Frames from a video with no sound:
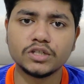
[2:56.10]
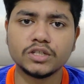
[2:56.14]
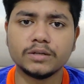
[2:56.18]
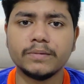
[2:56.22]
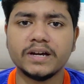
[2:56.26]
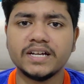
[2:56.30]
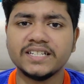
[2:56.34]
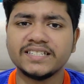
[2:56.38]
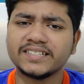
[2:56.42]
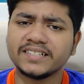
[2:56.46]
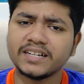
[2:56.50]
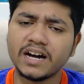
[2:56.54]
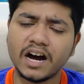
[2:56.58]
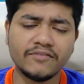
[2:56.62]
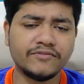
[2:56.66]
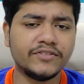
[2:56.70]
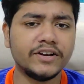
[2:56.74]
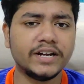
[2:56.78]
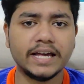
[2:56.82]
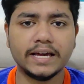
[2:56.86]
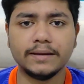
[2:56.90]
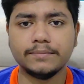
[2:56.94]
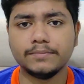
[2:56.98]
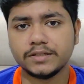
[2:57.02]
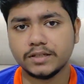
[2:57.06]
इगोश मैच
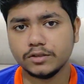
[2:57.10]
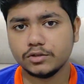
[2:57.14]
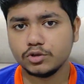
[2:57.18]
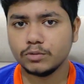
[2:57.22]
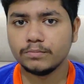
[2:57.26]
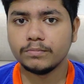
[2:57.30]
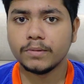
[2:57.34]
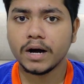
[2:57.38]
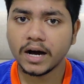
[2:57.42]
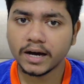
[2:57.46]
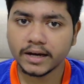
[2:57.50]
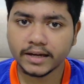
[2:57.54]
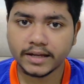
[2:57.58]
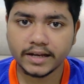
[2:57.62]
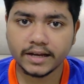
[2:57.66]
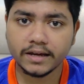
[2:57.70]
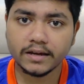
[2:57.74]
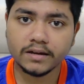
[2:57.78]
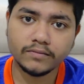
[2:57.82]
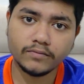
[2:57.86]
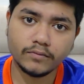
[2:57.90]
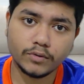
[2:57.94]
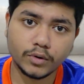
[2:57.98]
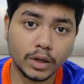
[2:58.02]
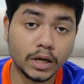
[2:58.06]
काफ़ी टाइम से जो मांग रहे
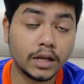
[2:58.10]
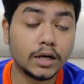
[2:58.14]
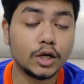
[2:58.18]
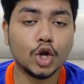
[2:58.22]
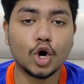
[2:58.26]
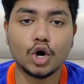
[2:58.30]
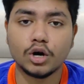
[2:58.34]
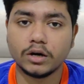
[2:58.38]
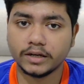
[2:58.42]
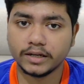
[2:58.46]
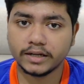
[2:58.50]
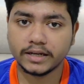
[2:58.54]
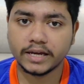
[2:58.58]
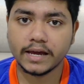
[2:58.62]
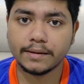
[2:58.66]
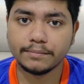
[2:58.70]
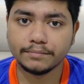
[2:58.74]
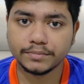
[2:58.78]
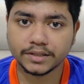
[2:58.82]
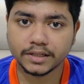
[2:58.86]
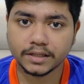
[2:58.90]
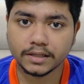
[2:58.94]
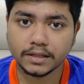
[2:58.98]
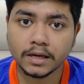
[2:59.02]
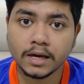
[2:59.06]
हैं वो है लॉन्गर
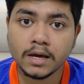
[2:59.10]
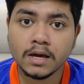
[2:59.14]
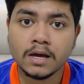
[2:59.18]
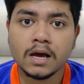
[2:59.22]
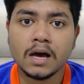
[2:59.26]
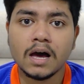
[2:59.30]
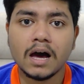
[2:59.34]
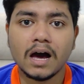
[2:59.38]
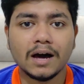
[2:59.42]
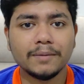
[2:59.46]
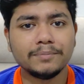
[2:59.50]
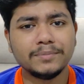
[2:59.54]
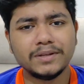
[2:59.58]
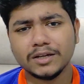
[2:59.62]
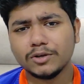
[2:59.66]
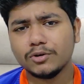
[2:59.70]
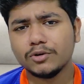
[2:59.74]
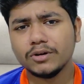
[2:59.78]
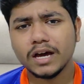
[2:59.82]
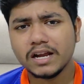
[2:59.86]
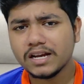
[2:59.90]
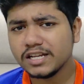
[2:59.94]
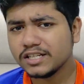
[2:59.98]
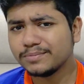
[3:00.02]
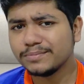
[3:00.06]
कैंप्स की अब
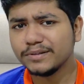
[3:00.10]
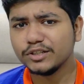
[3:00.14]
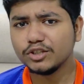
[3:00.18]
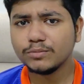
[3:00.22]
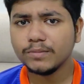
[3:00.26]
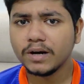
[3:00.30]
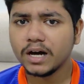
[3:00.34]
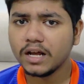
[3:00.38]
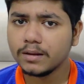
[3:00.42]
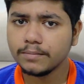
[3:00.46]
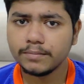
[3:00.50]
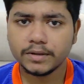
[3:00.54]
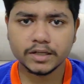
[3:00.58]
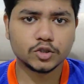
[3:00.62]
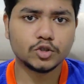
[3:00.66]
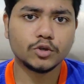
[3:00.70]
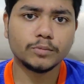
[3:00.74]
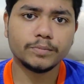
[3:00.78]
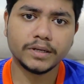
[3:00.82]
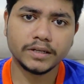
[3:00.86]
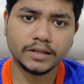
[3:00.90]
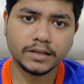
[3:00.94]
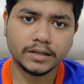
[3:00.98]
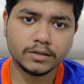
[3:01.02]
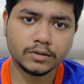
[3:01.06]
देखो यार इसमें तुम्हारे मिक्सड
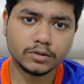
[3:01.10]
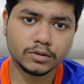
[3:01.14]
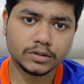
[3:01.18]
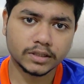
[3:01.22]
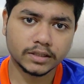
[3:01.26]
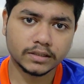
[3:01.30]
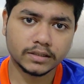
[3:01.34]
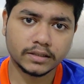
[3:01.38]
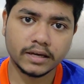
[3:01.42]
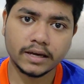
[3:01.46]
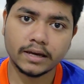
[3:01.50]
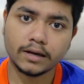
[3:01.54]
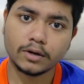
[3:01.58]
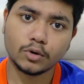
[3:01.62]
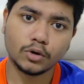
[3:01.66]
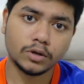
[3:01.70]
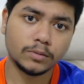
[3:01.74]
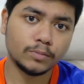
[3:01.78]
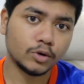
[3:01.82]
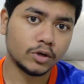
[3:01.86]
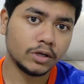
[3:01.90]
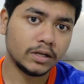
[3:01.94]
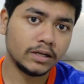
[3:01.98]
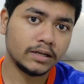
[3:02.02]
ओपिनियन हो सकते हैं कोई